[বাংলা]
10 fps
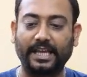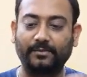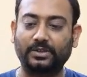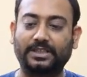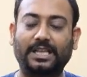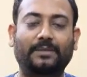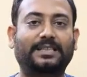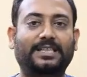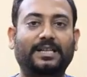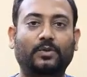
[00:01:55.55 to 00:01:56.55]
এর মধ্যে
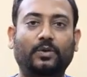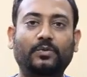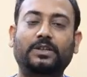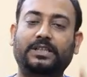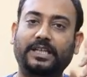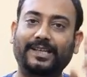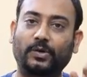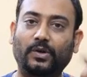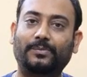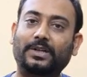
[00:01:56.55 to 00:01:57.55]
আমরা যেটা বলবো
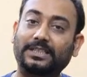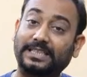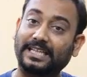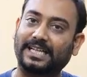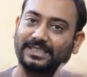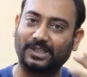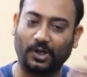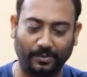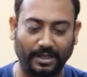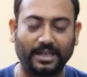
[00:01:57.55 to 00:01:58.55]
ক্লিক হলে পরে সেই কাজটা
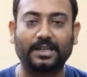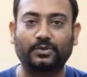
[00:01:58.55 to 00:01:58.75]
হবে